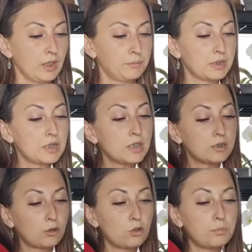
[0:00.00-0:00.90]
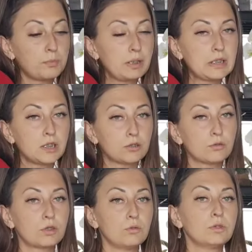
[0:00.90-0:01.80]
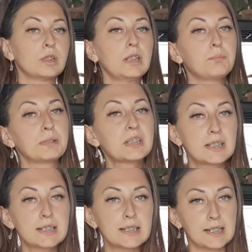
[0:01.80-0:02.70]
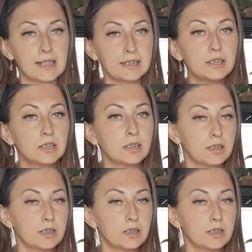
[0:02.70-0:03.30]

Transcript: Аминосил такой препарат, который он и подкисляет,